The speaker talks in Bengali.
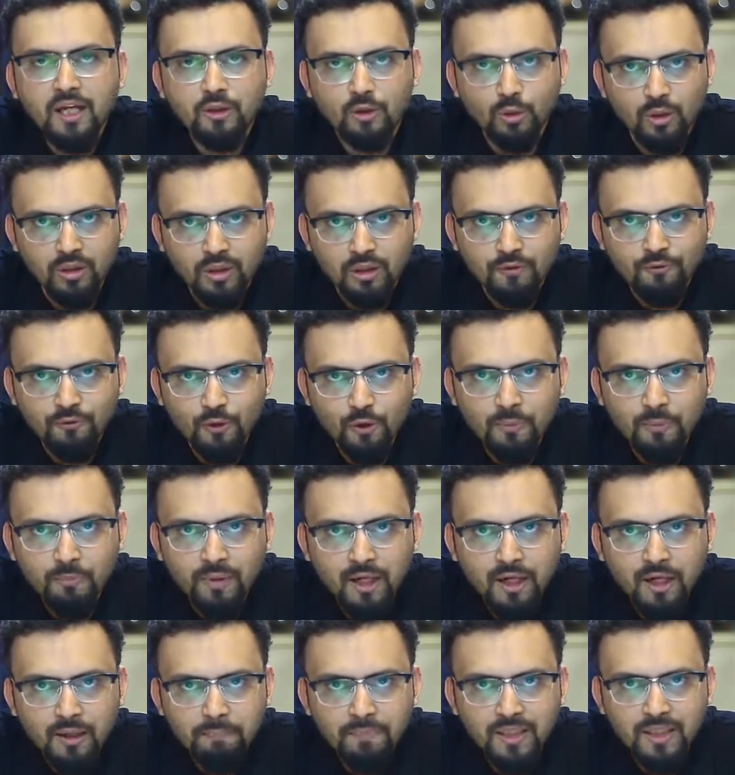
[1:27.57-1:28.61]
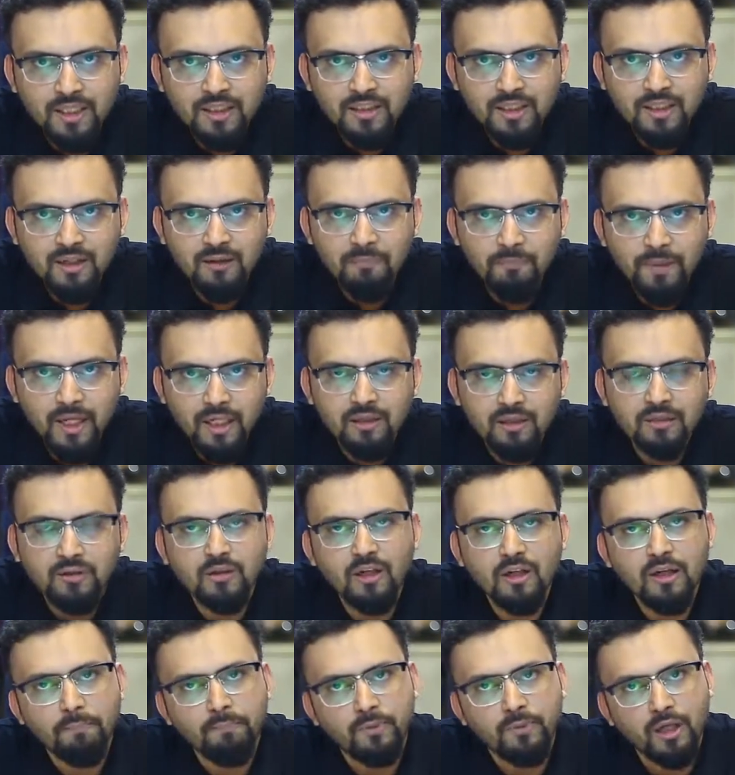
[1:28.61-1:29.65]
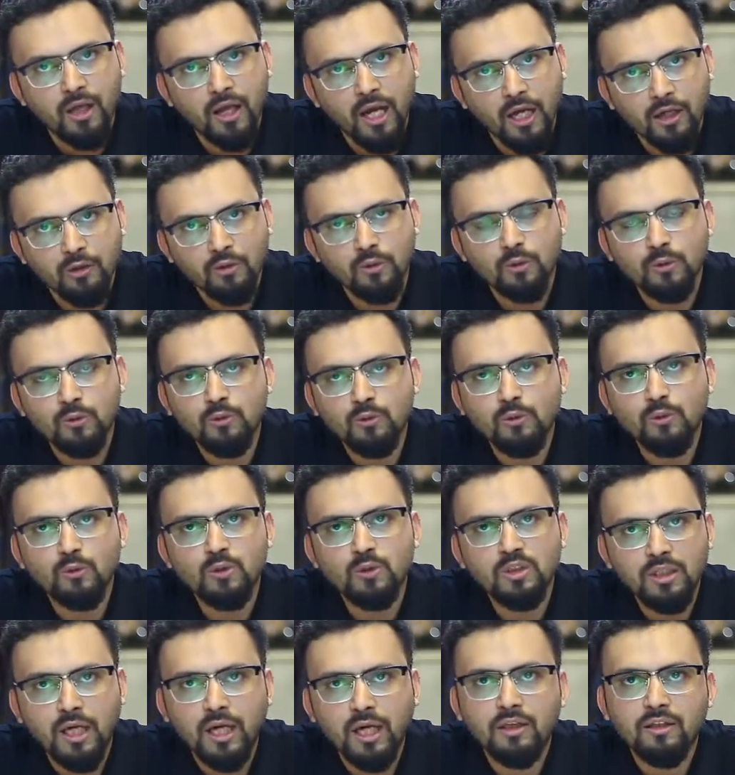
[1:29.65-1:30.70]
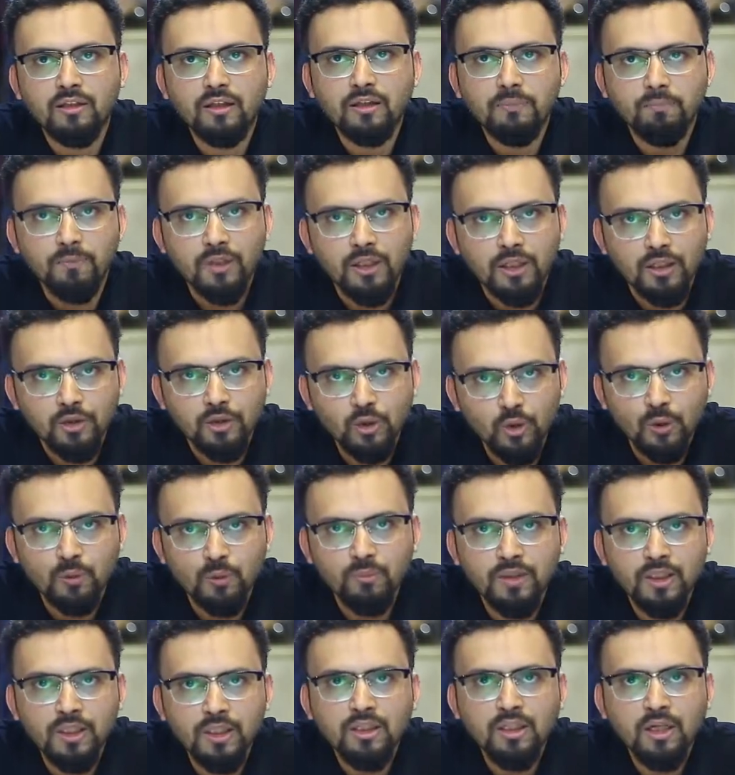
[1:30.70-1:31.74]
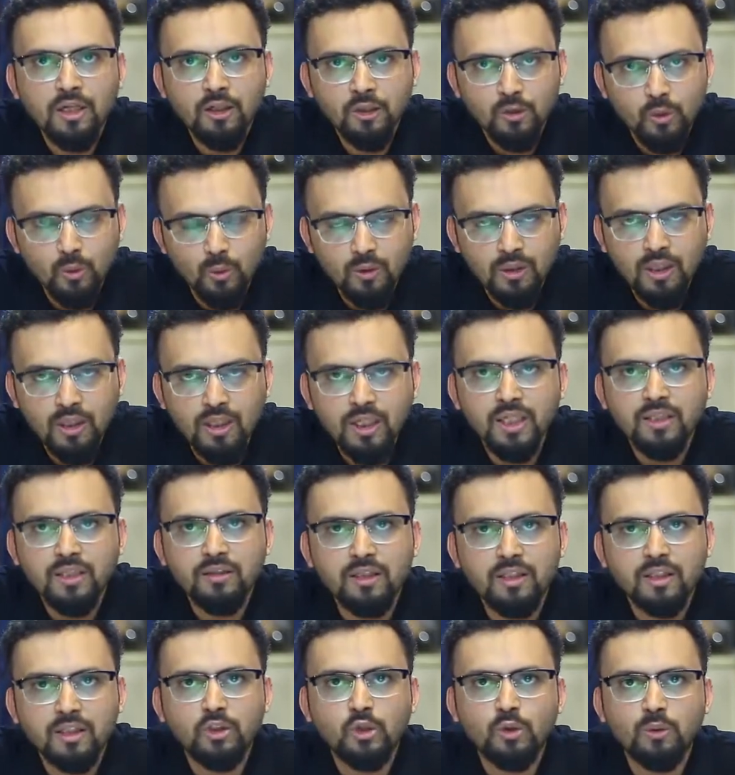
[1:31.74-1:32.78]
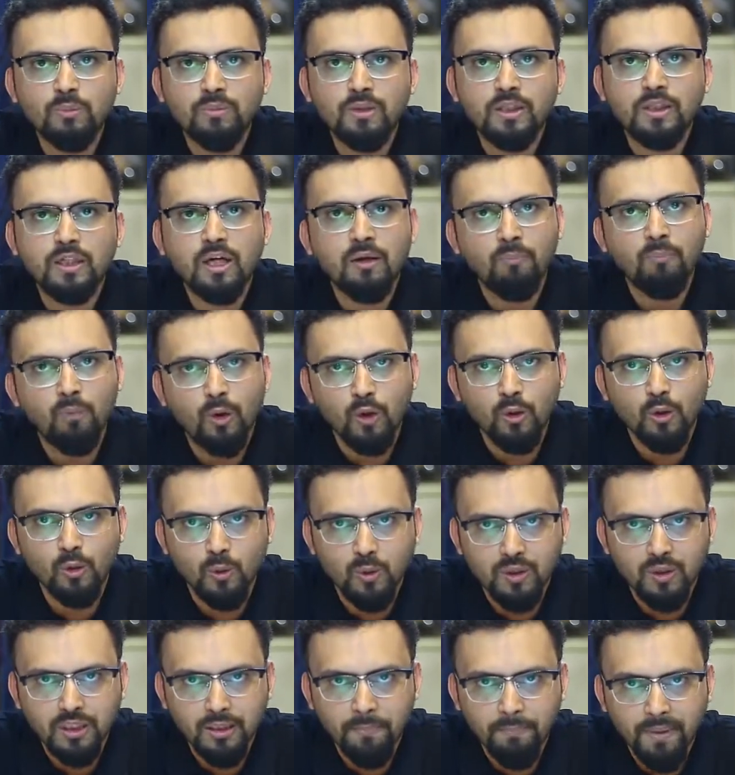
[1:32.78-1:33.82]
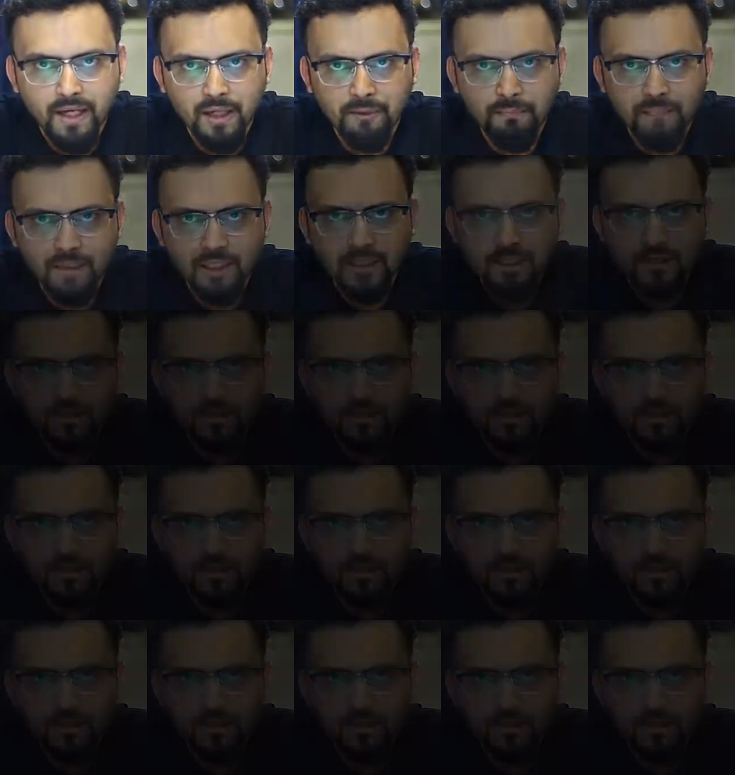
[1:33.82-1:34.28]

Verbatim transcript: টোয়েন্টি ফোর মেগাপিক্সেল মানে হলো আপনার এতটুকু সাইজে আপনারা ছবি তুললে যেই ছবিটা বড় করতে পারবেন